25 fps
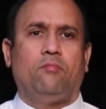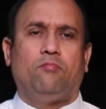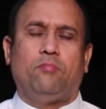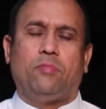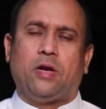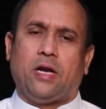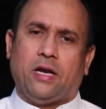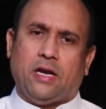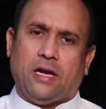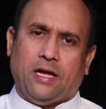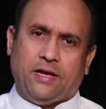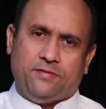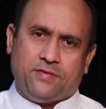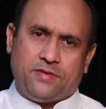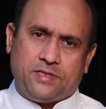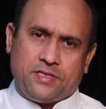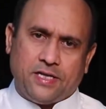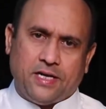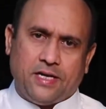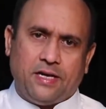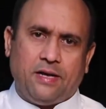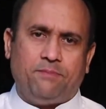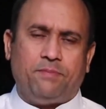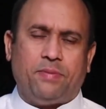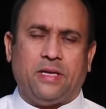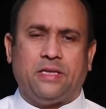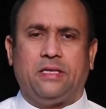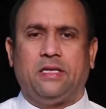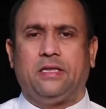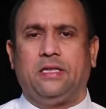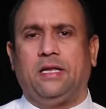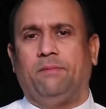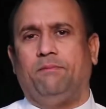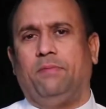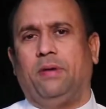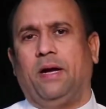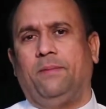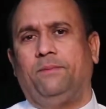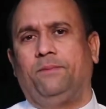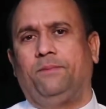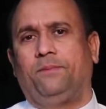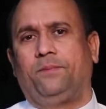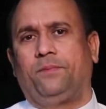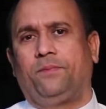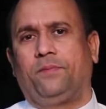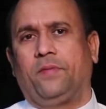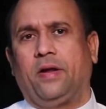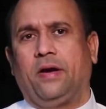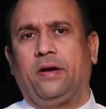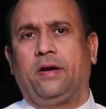మన లైఫ్ స్టైలే పెద్ద దెబ్బ
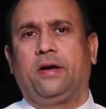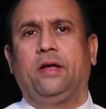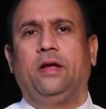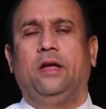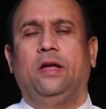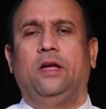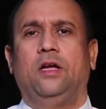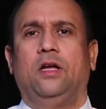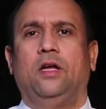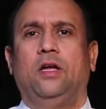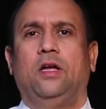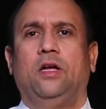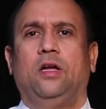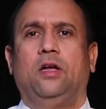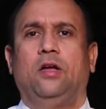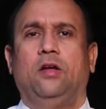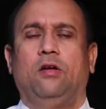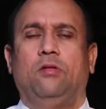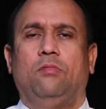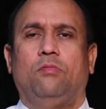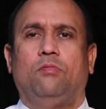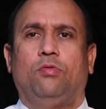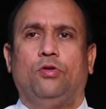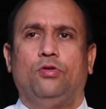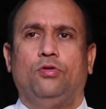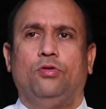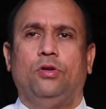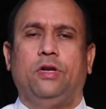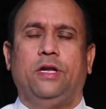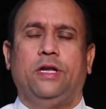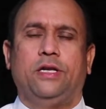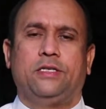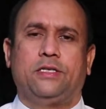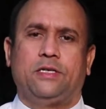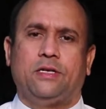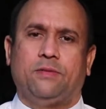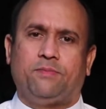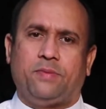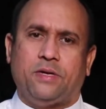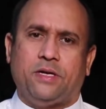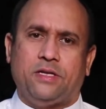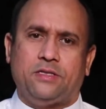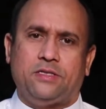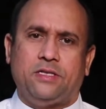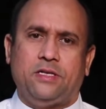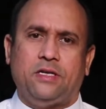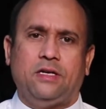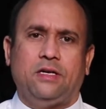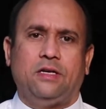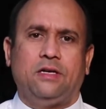అంటే పొద్దున్న లేచినప్పటి
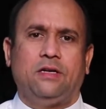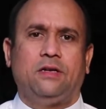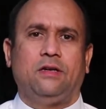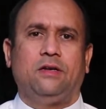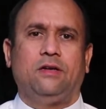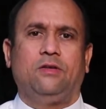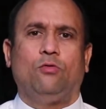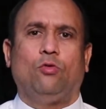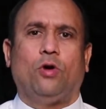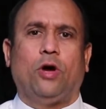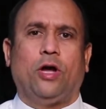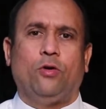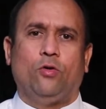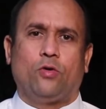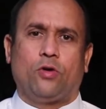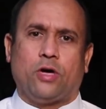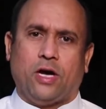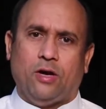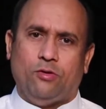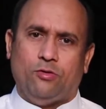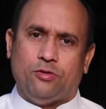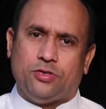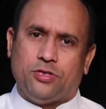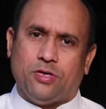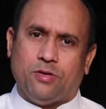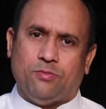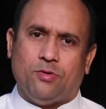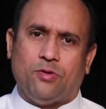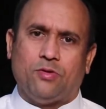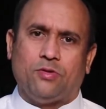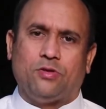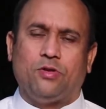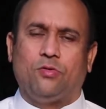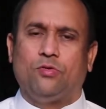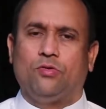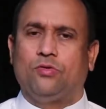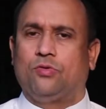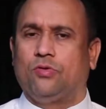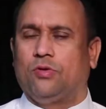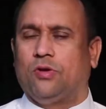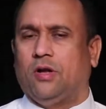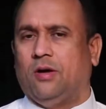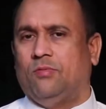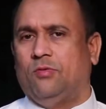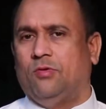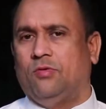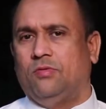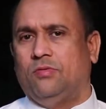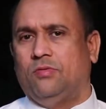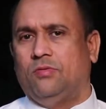నుంచి వాయు కాలుష్యంలో
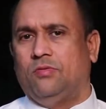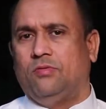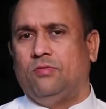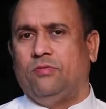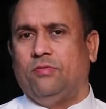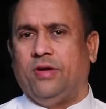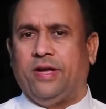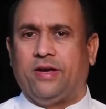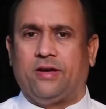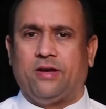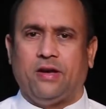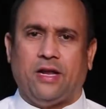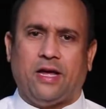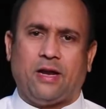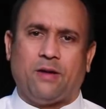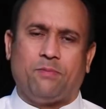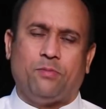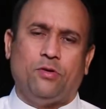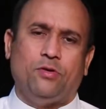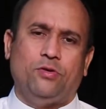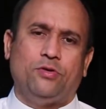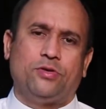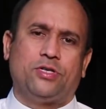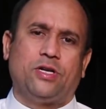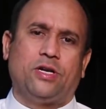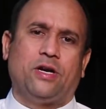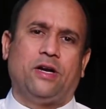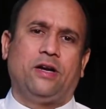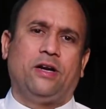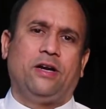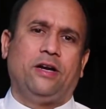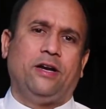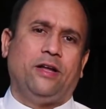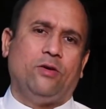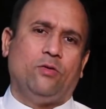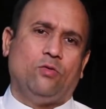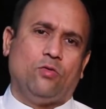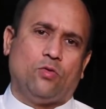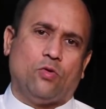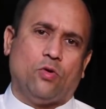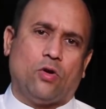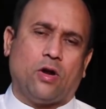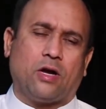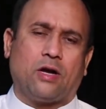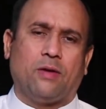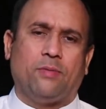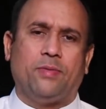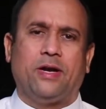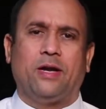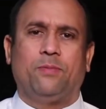తిరుగుతున్నాము ఆర్ పొల్యూషన్ అనండి ఇంకో
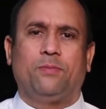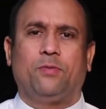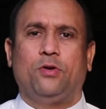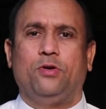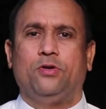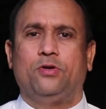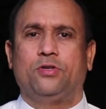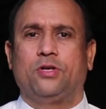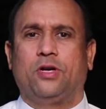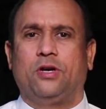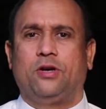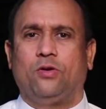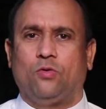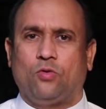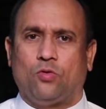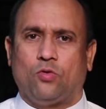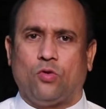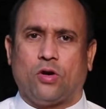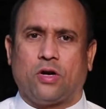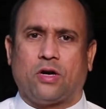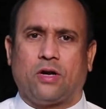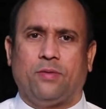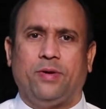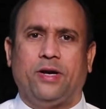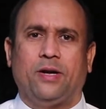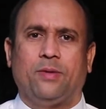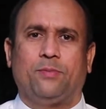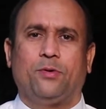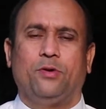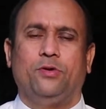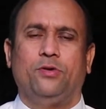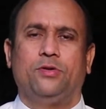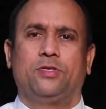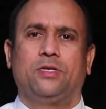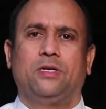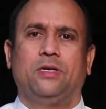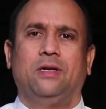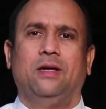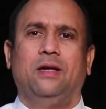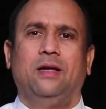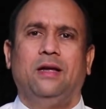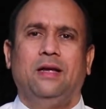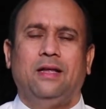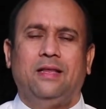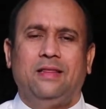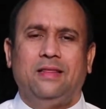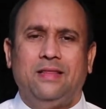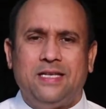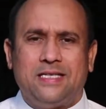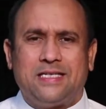రకమైన పొల్యూషన్ అండి ఇంకో రకమైన పొల్యూషన్
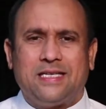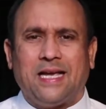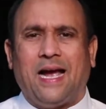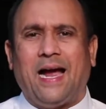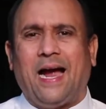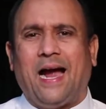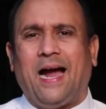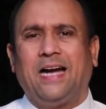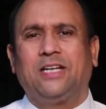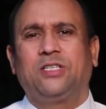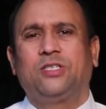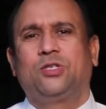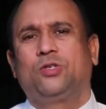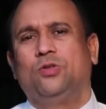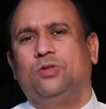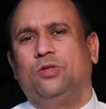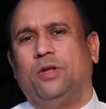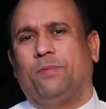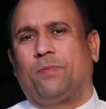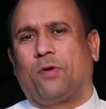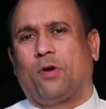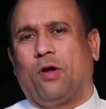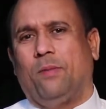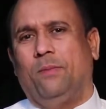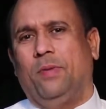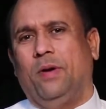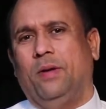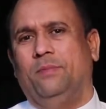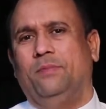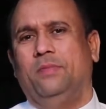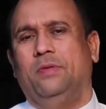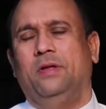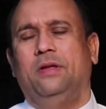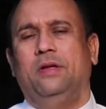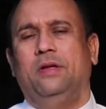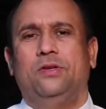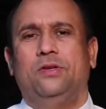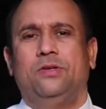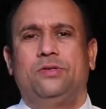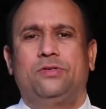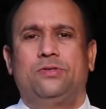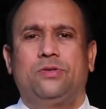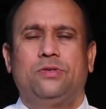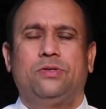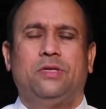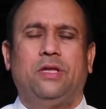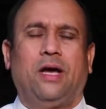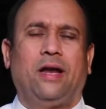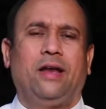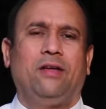దిస్ యాడ్స్ టు ద ప్రాబ్లం
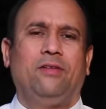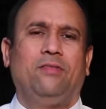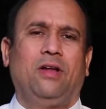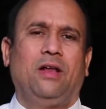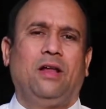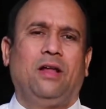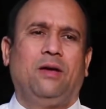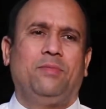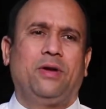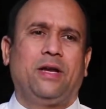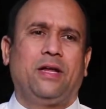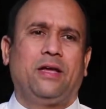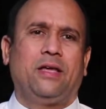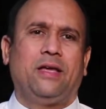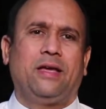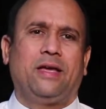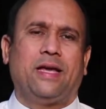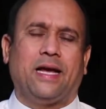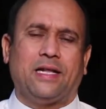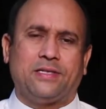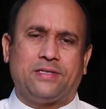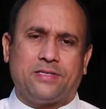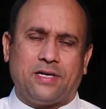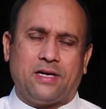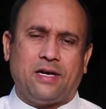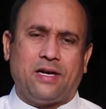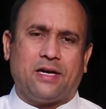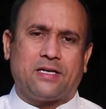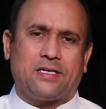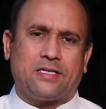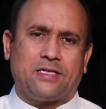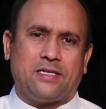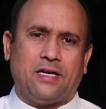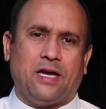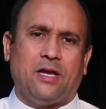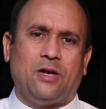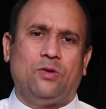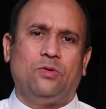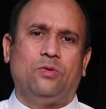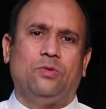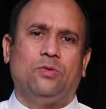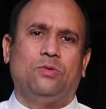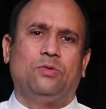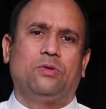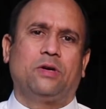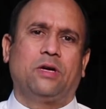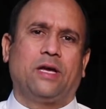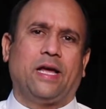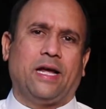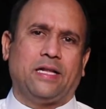సో దానివల్ల మనకి క్యాన్సర్ లక్షణాలు
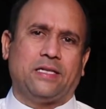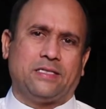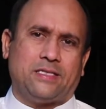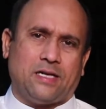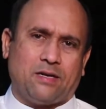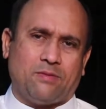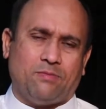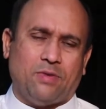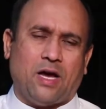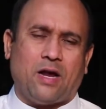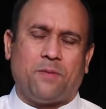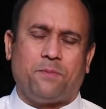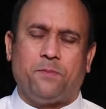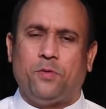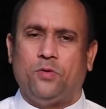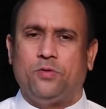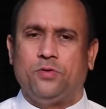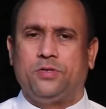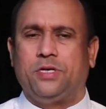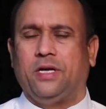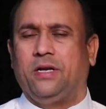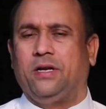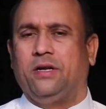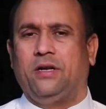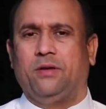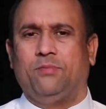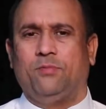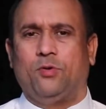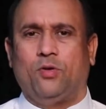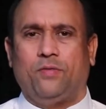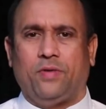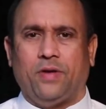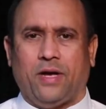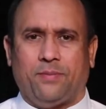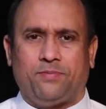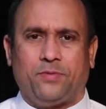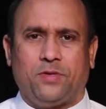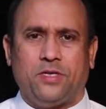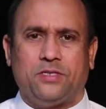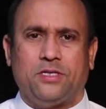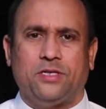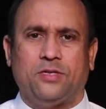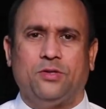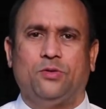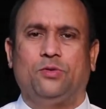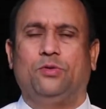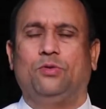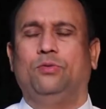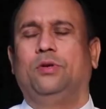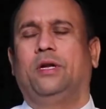క్యాన్సర్ మార్పులు శరీరంలో వ్యాప్తి
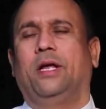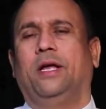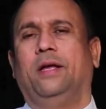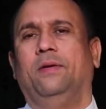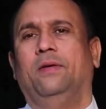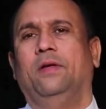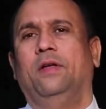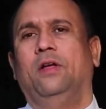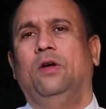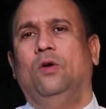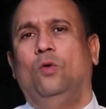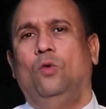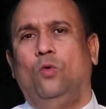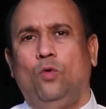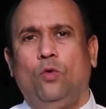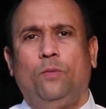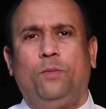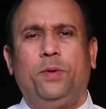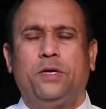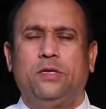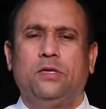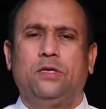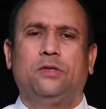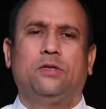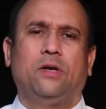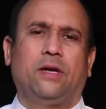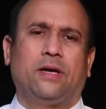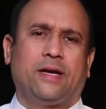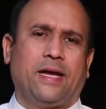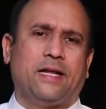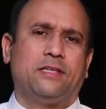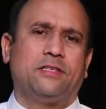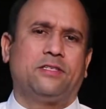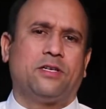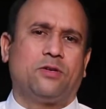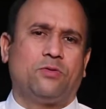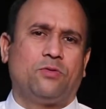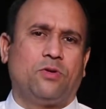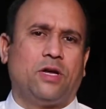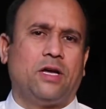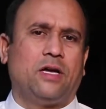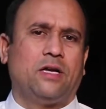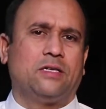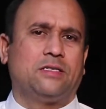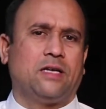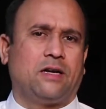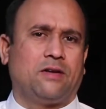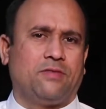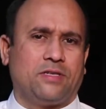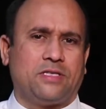చెందుతుంటాయి ఊపిరితిత్తుల క్యాన్సర్ కూడా
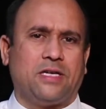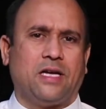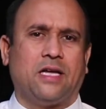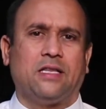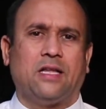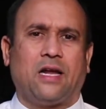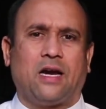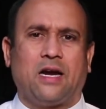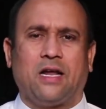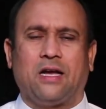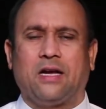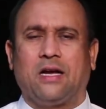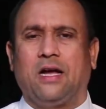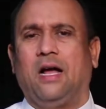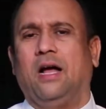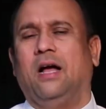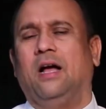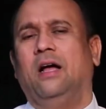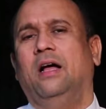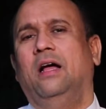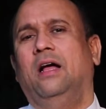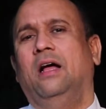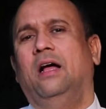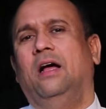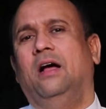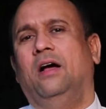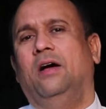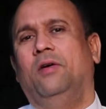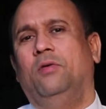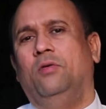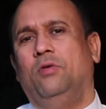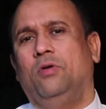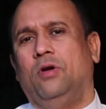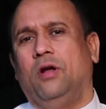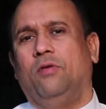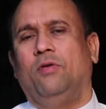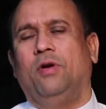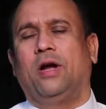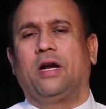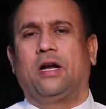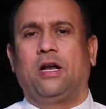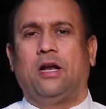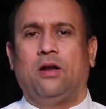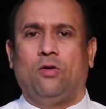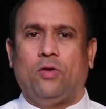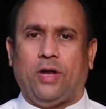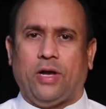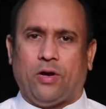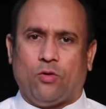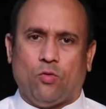సర్వసాధారణంగా ఉన్న
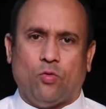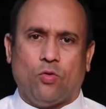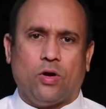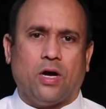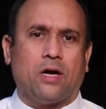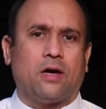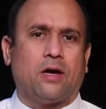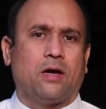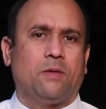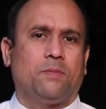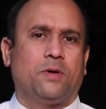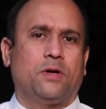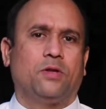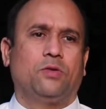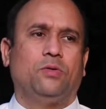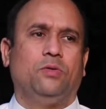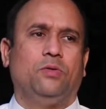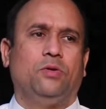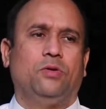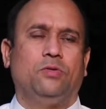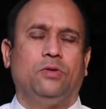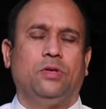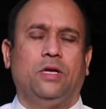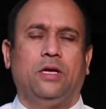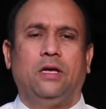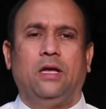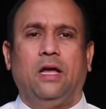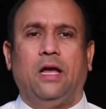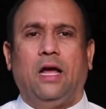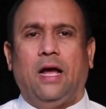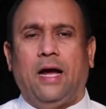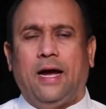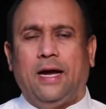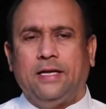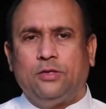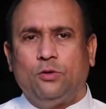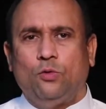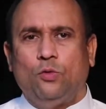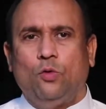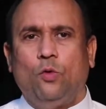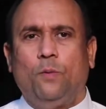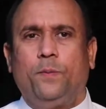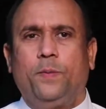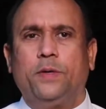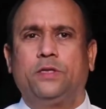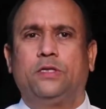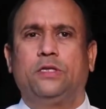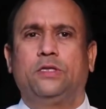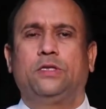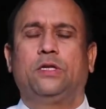వాటిల్లో ఎక్కువగా కనపడుతుంటుంది అయితే
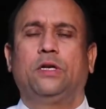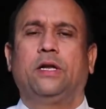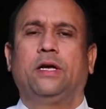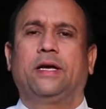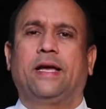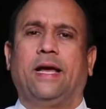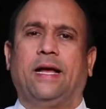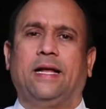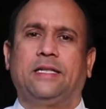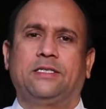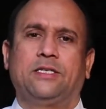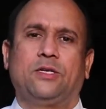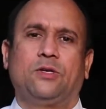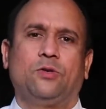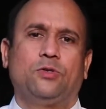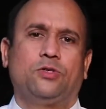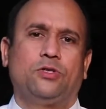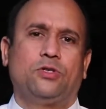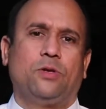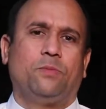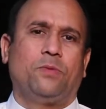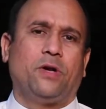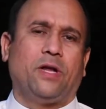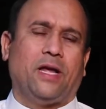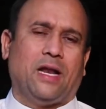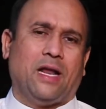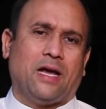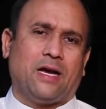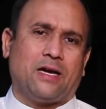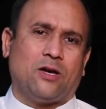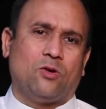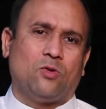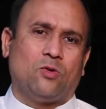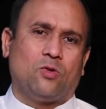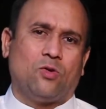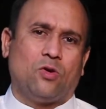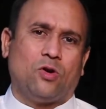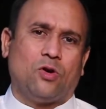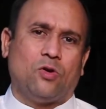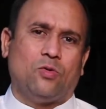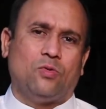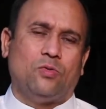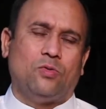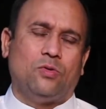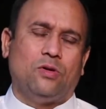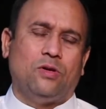ఊపిరితిత్తుల క్యాన్సర్ వచ్చినప్పుడు ఎలా కనుక్కోవడం